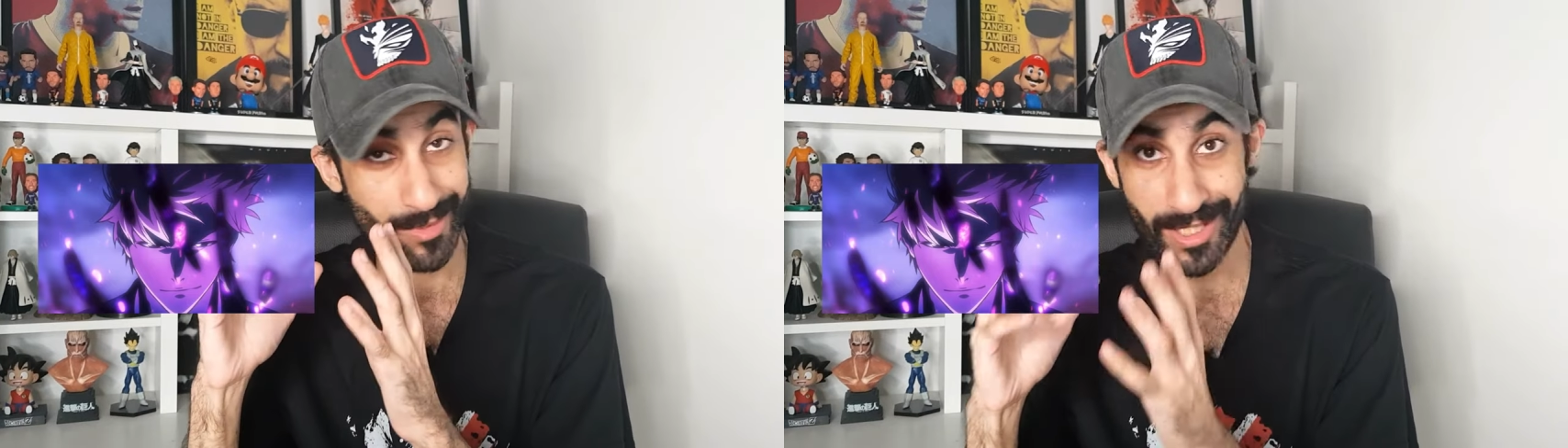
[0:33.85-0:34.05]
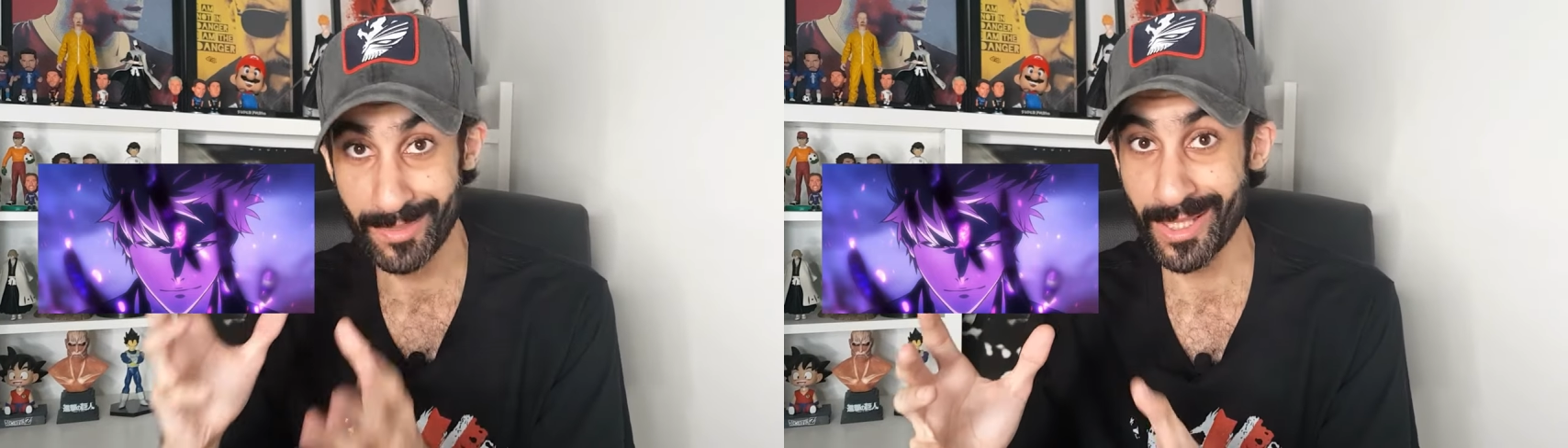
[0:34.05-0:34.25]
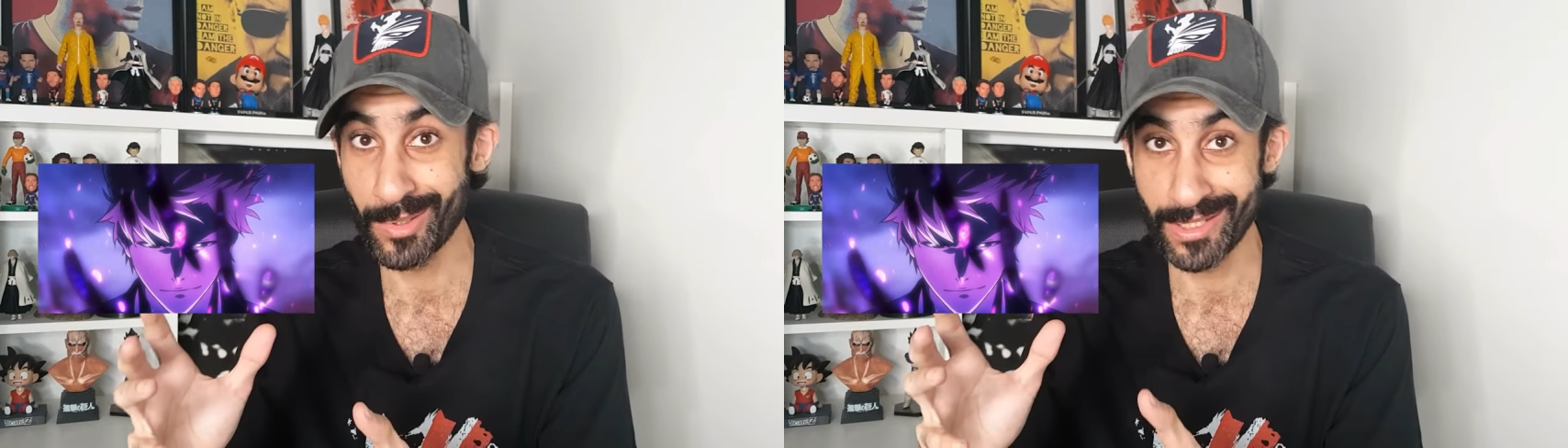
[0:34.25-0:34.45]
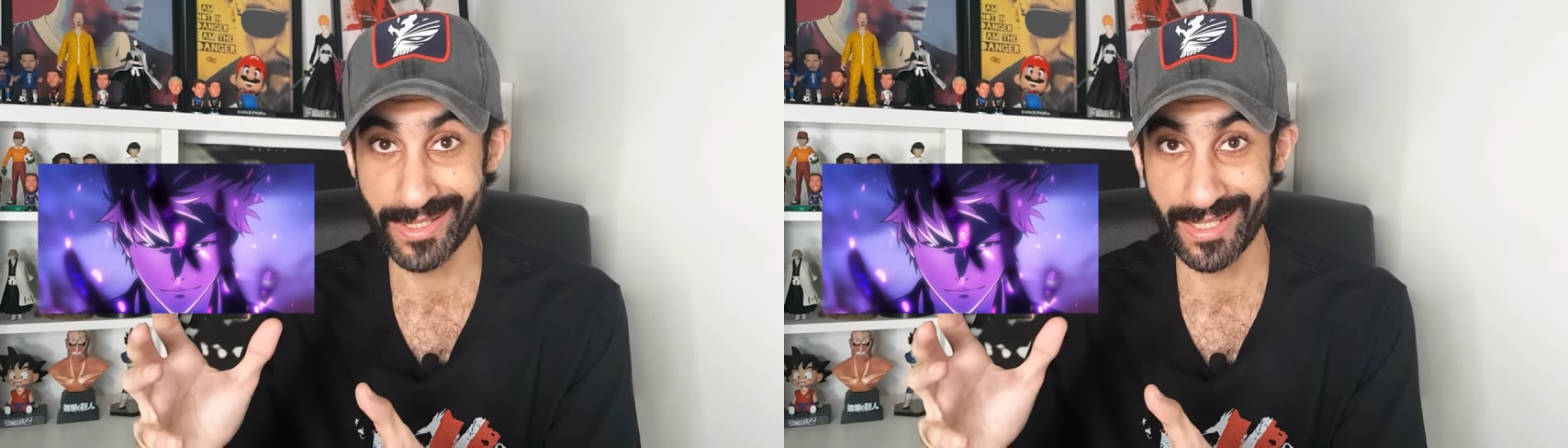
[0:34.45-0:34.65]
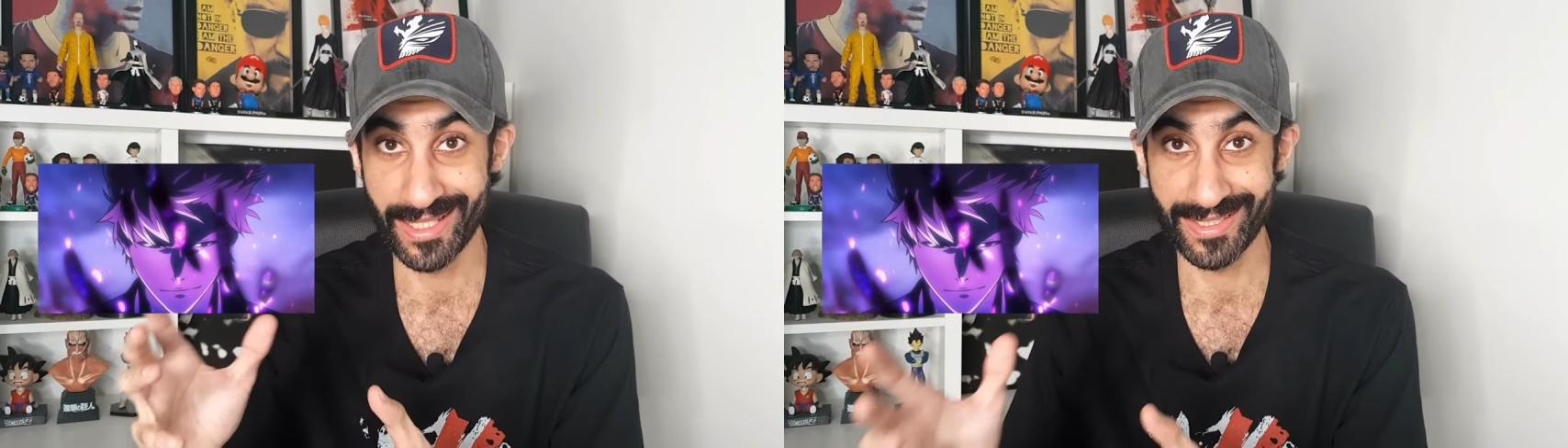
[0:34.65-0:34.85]
وياكم اللي هو
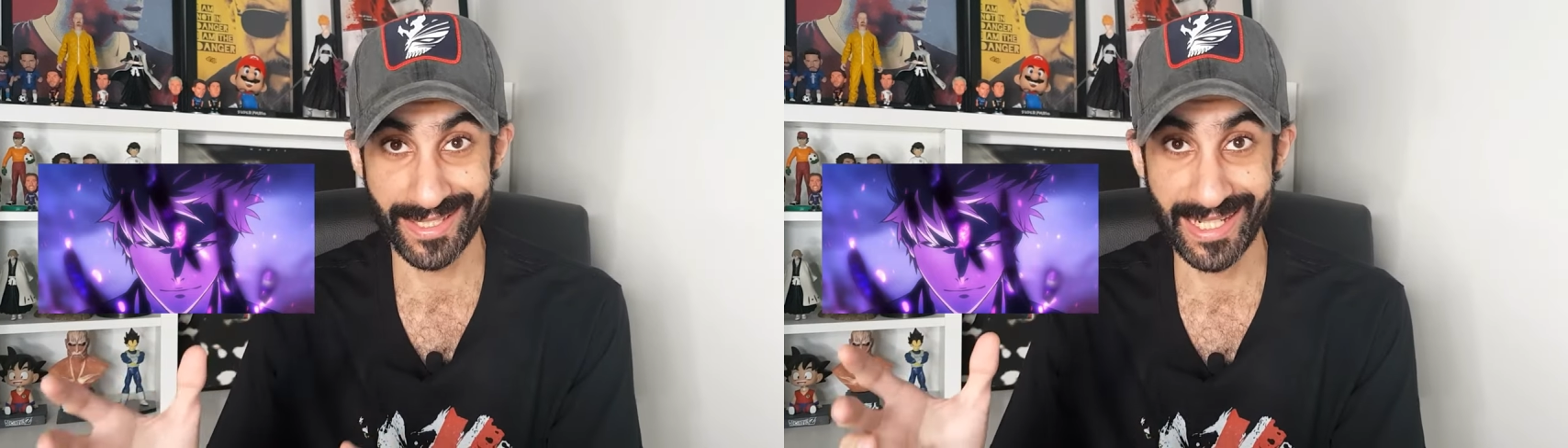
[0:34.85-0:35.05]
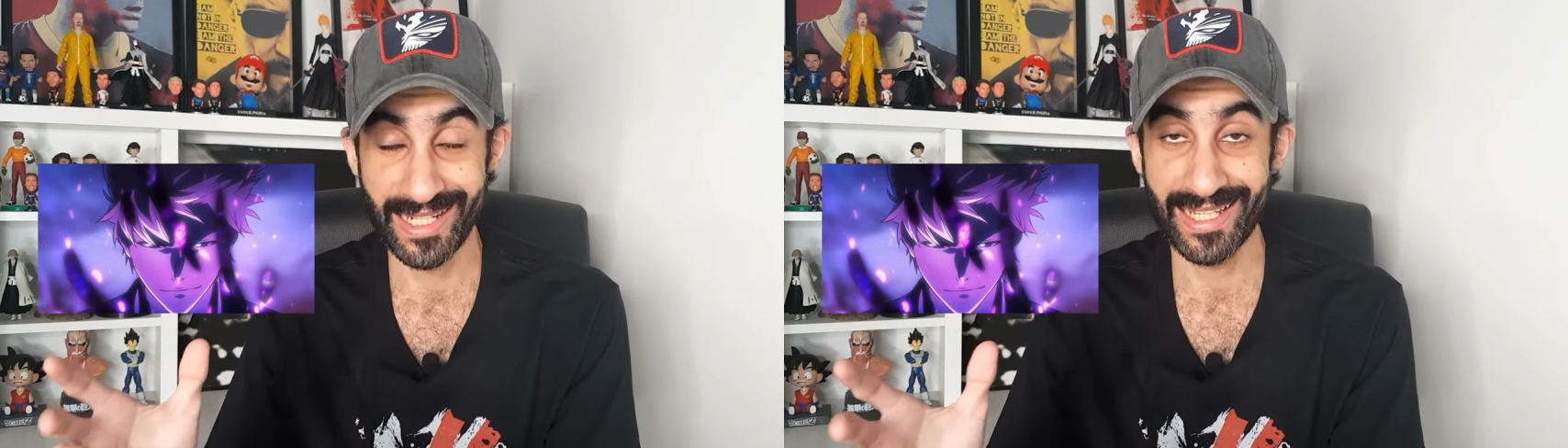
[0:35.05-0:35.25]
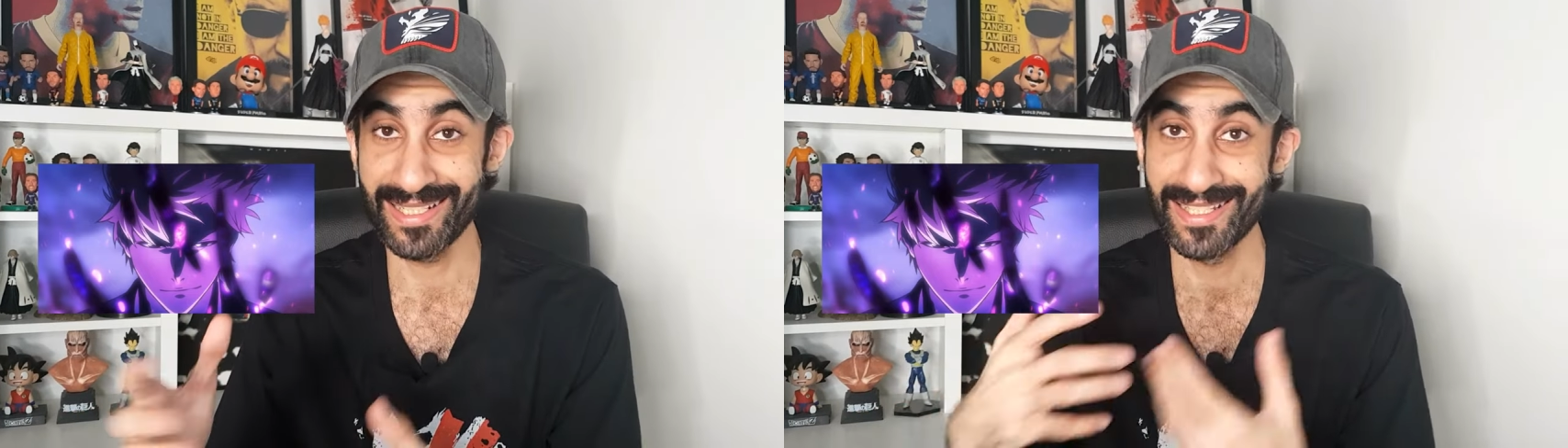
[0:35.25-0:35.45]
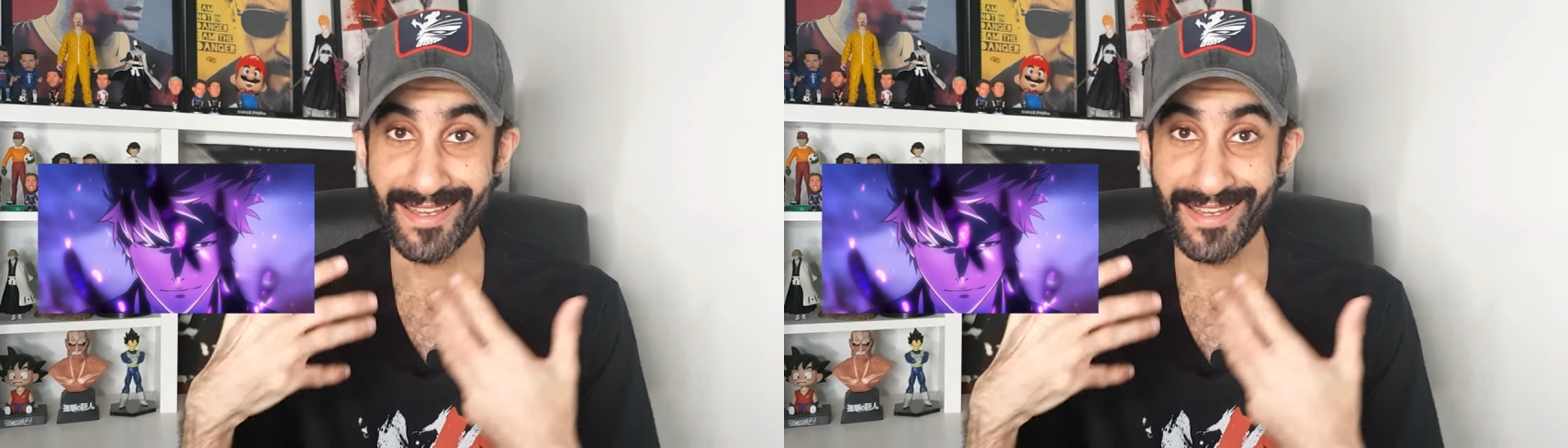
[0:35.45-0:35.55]
آه، تريلر